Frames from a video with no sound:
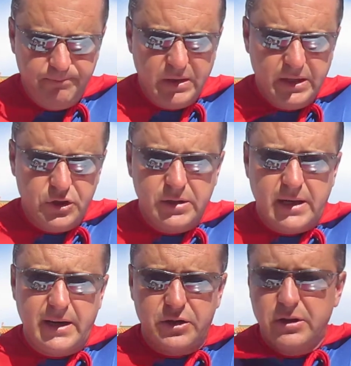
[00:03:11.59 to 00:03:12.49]
I ci
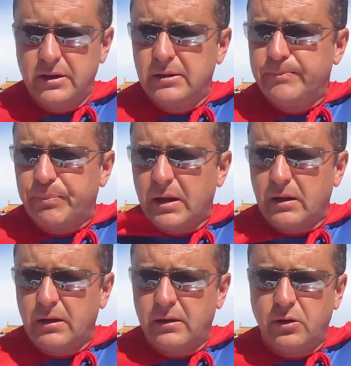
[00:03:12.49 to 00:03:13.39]
saniasini
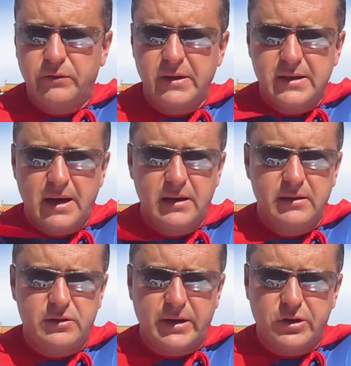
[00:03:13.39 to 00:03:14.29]
e,
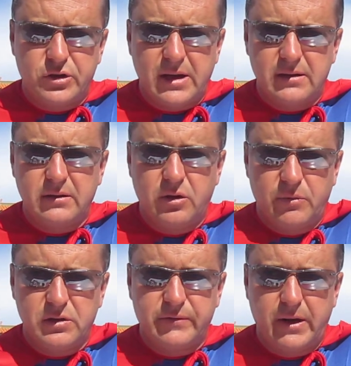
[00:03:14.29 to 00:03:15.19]
odwiedzali co jakiś czas
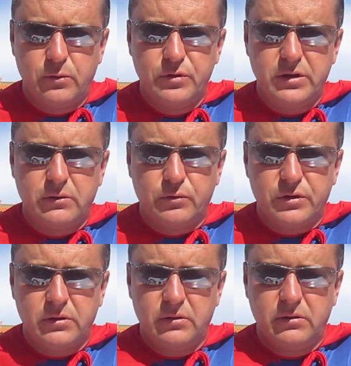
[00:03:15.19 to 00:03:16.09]
domostwa ludzi,
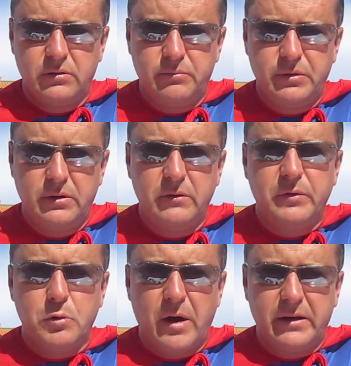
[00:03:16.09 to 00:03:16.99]
którzy e, byli
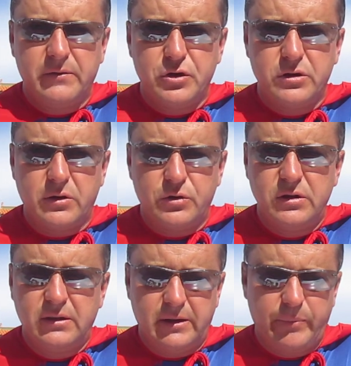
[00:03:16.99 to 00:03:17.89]
uwikłani w życie
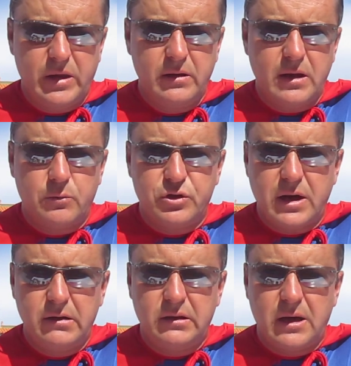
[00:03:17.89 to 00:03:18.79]
rodzinne i
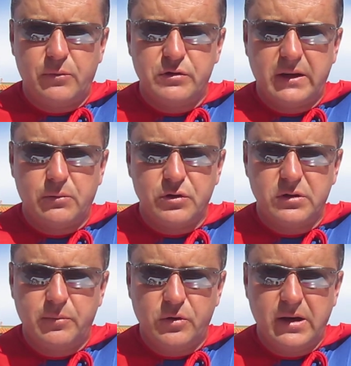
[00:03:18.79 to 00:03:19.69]
nauczali tam o
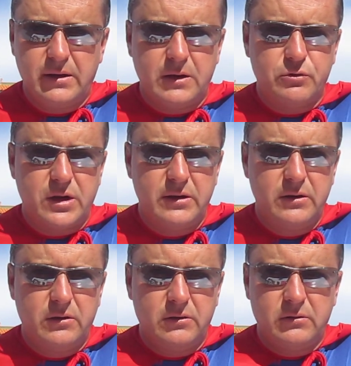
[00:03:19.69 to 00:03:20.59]
świadomości Boga,
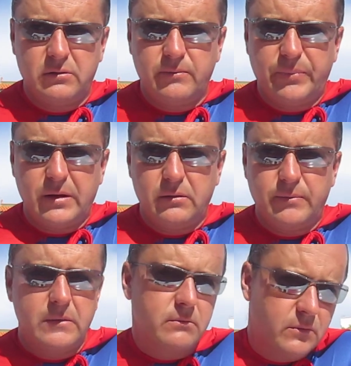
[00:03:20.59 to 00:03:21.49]
nauczali o,
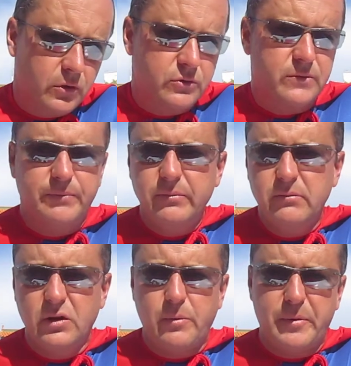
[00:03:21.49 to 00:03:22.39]
o
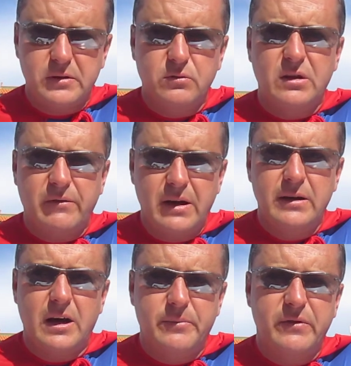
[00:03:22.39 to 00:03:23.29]
no po prostu
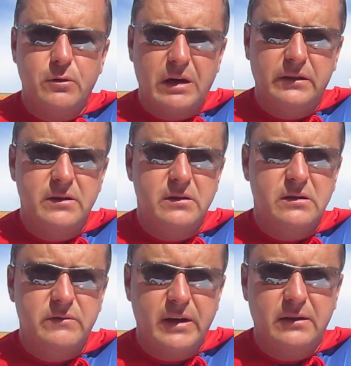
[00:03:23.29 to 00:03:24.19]
dawali jakby
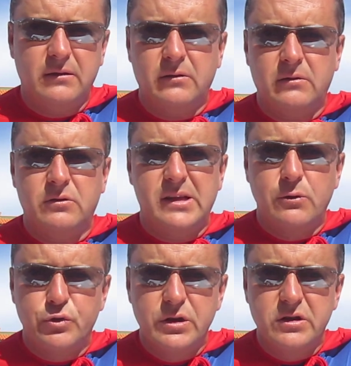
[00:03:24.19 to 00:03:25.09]
wykłady z wet o
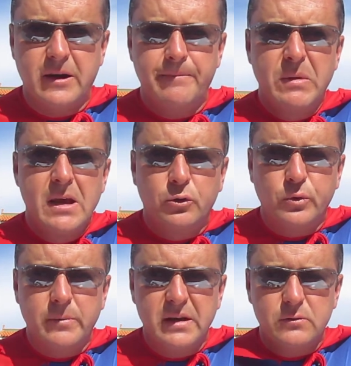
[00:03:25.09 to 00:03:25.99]
celu życia,
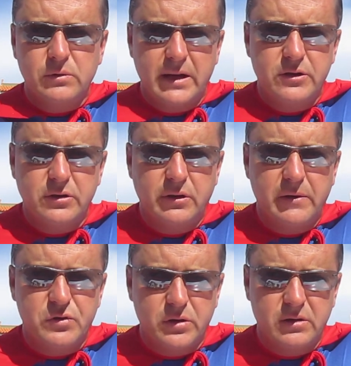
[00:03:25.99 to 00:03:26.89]
którym jest udanie się do
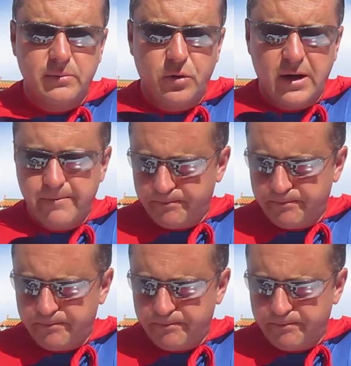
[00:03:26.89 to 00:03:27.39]
najwyższego Boga.